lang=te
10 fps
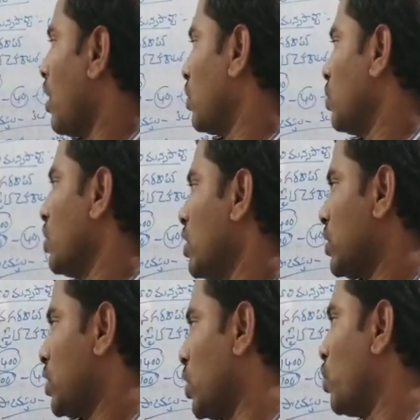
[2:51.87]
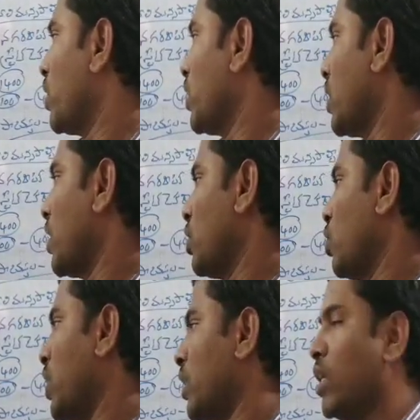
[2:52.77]
ఆరు చౌక ధరల
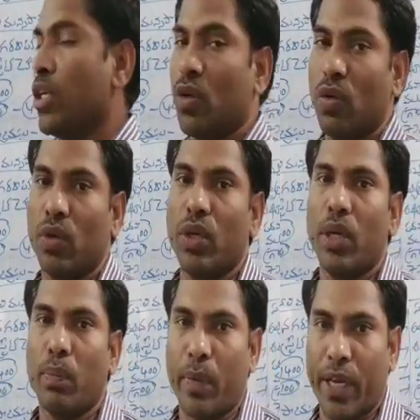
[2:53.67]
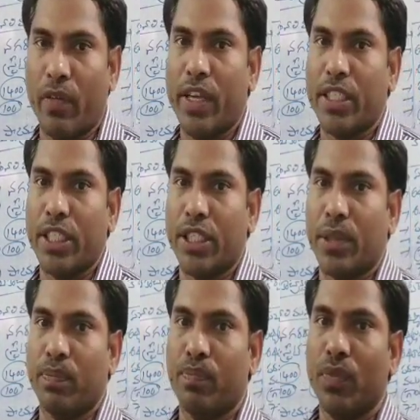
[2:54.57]
దుకాణాలను
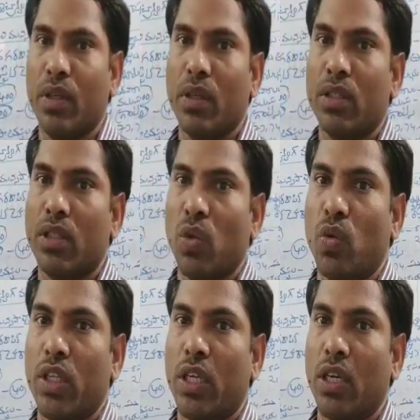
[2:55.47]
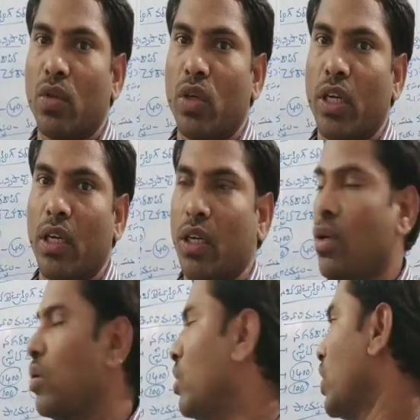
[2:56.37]
పర్యవేక్షించటం చౌక ధరల
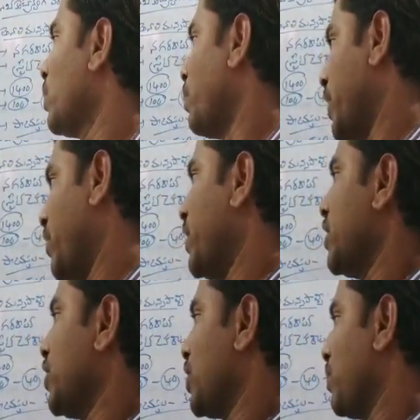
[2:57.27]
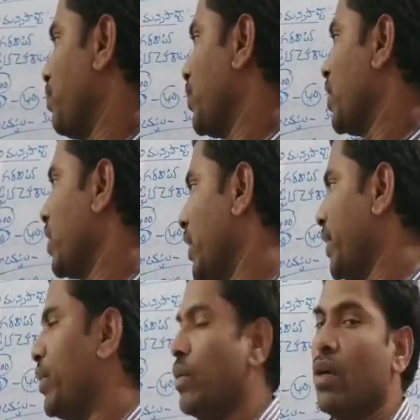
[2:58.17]
దుకాణాలను పర్యవేక్షించటం
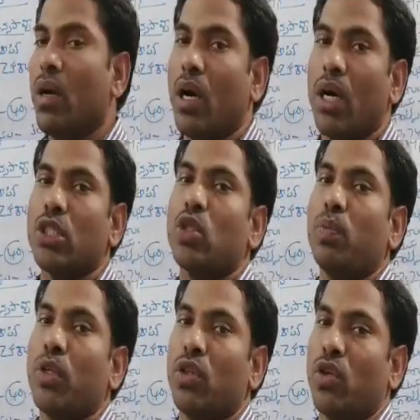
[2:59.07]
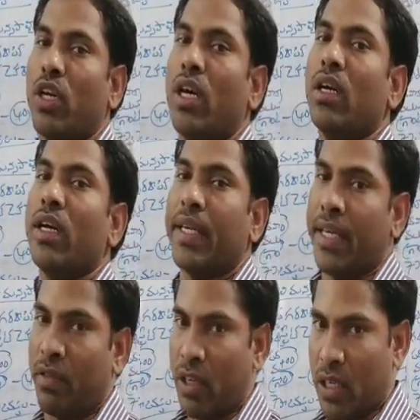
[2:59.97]
ఏడు ఆసుపత్రుల
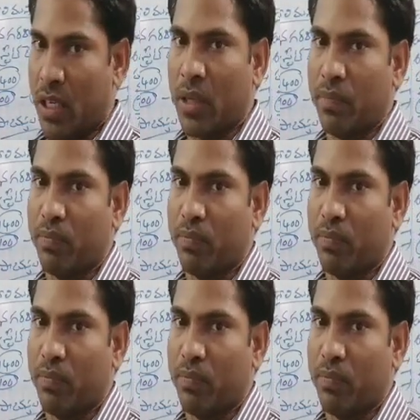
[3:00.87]
నిర్వహణ